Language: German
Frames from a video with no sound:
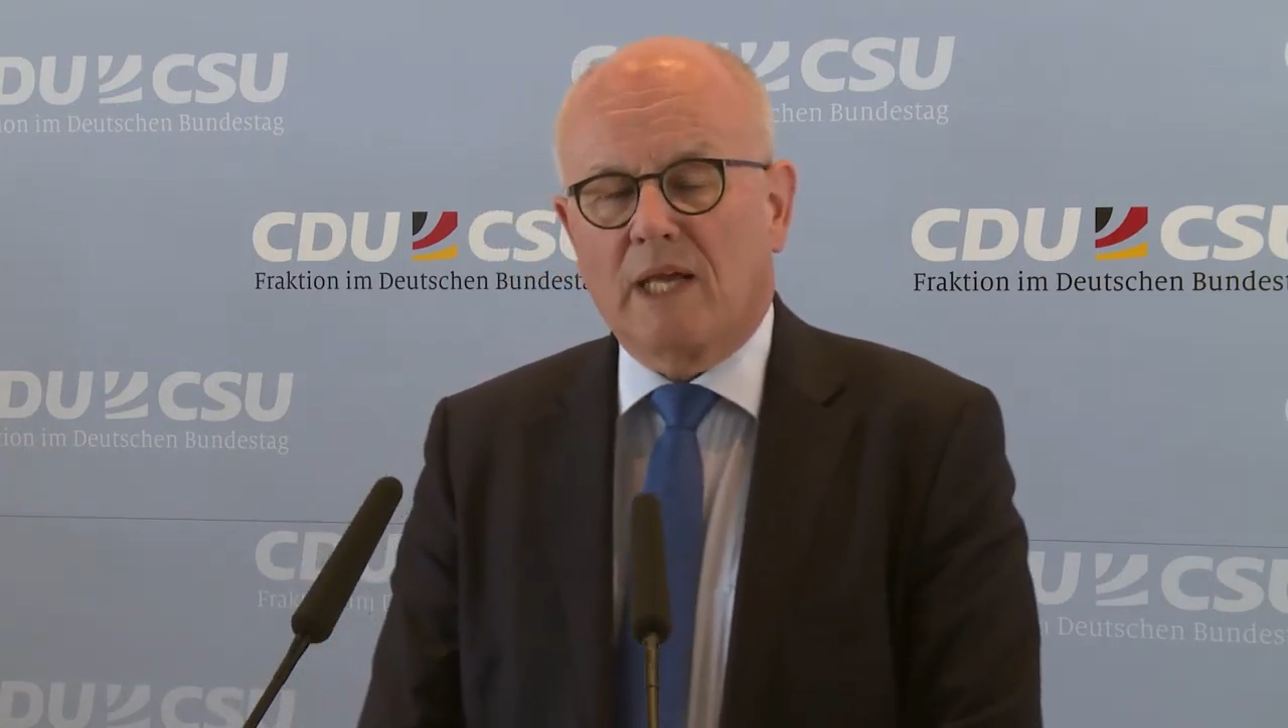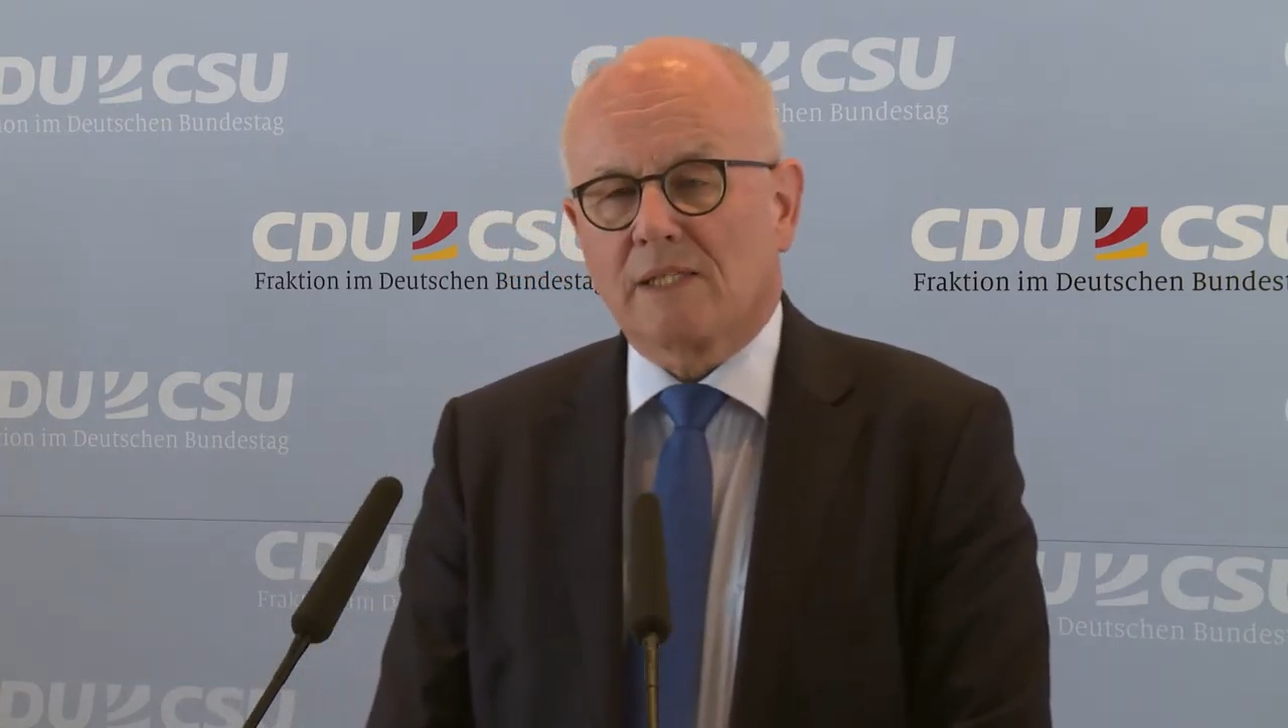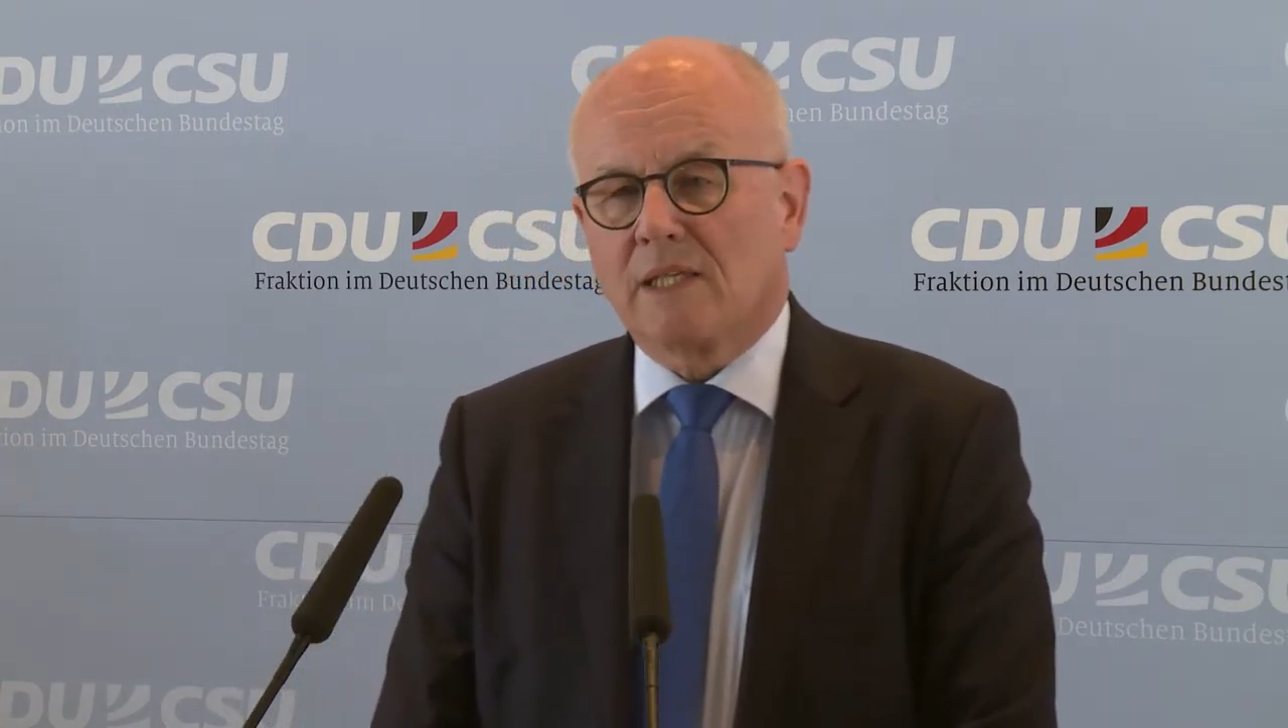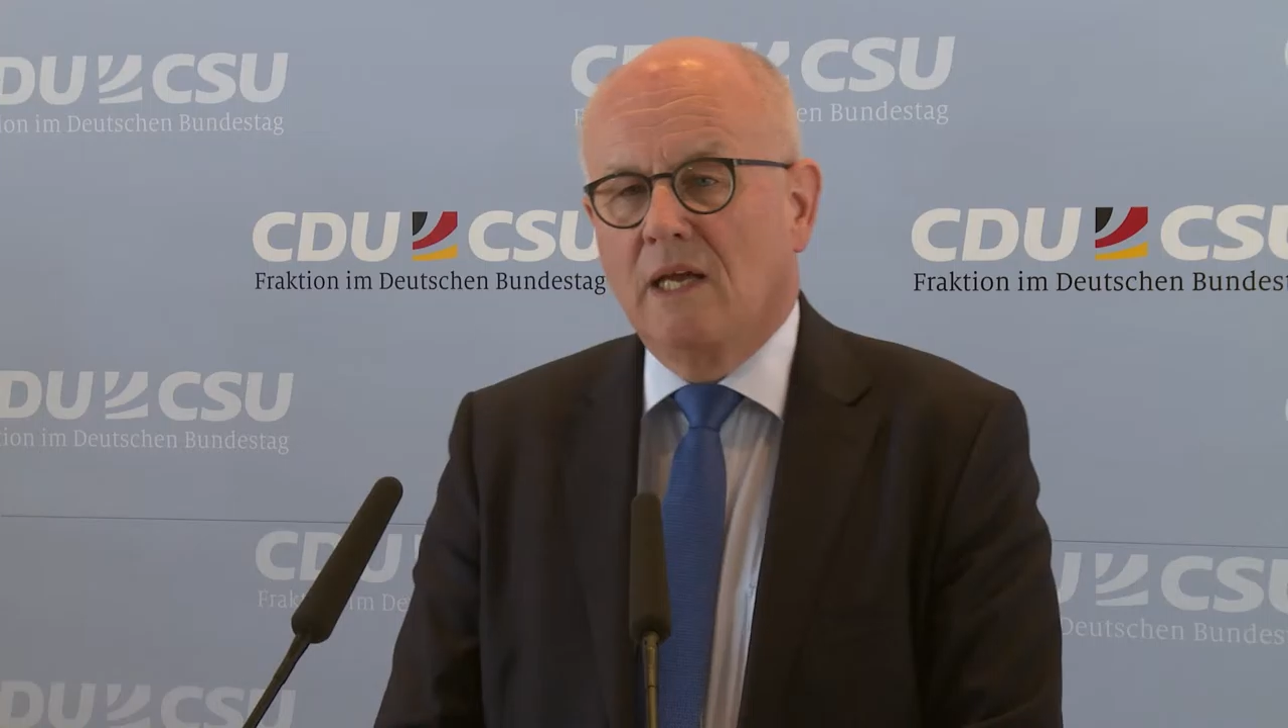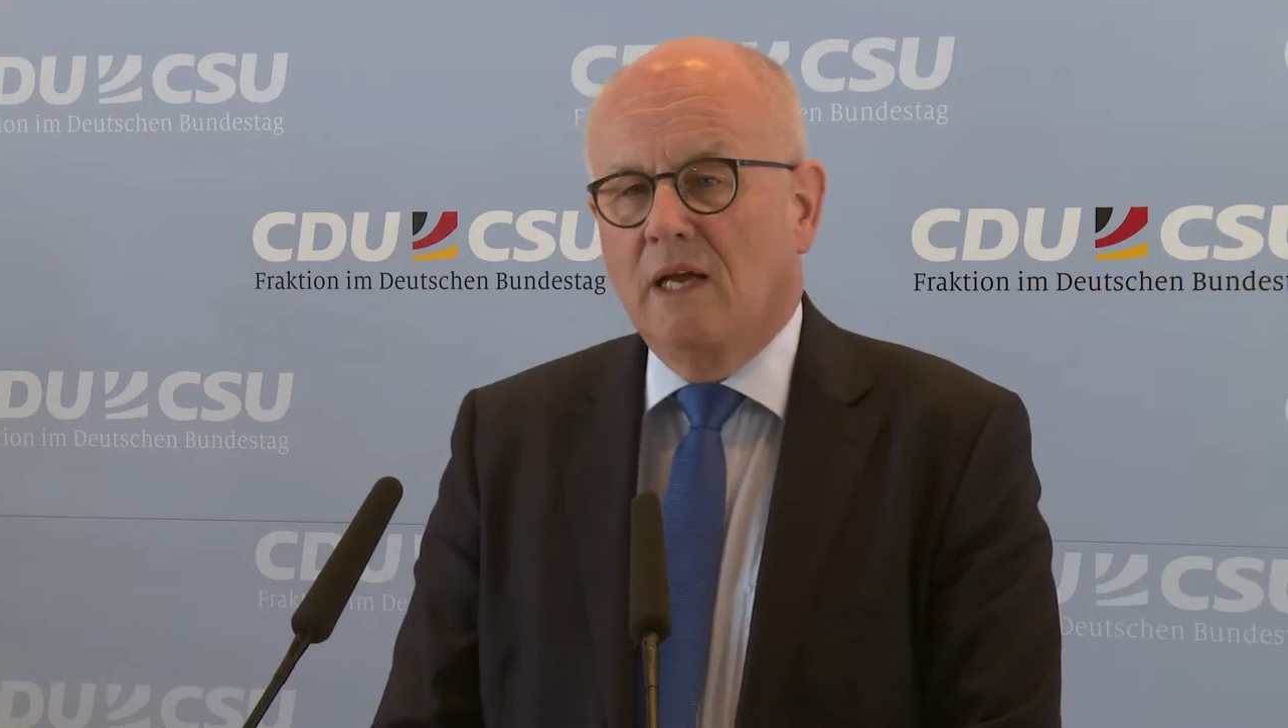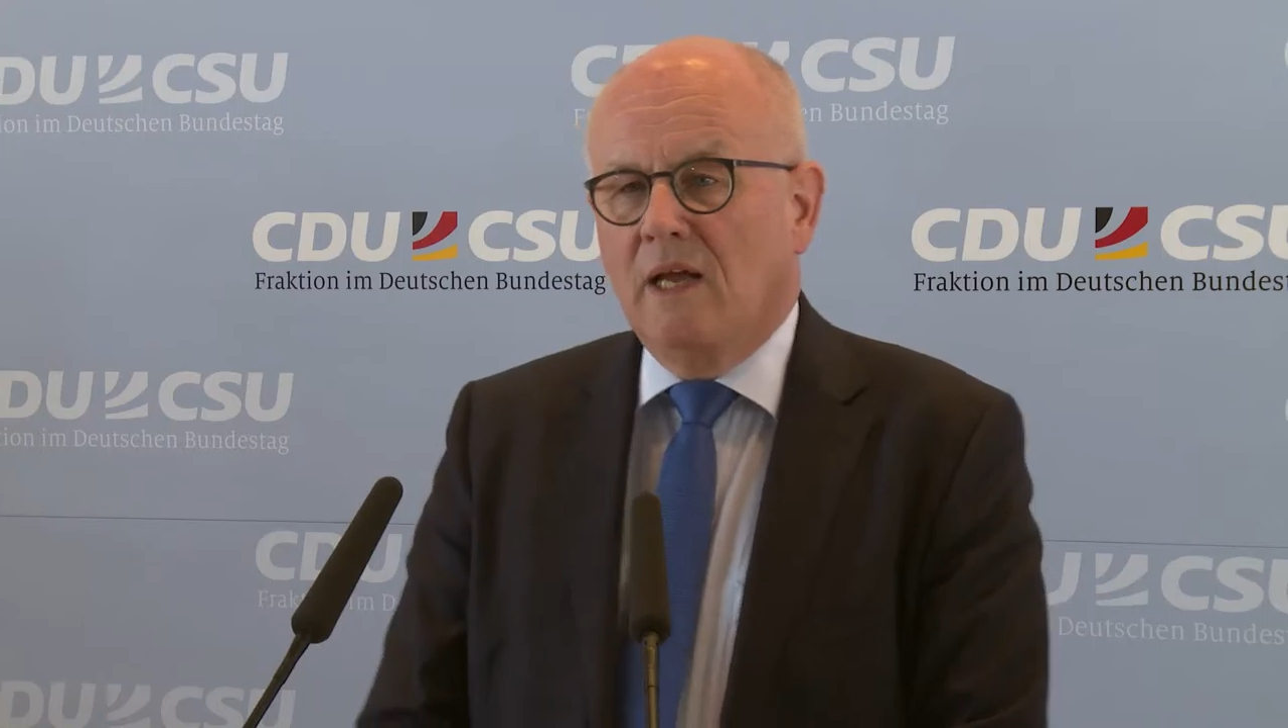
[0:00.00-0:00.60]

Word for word: dass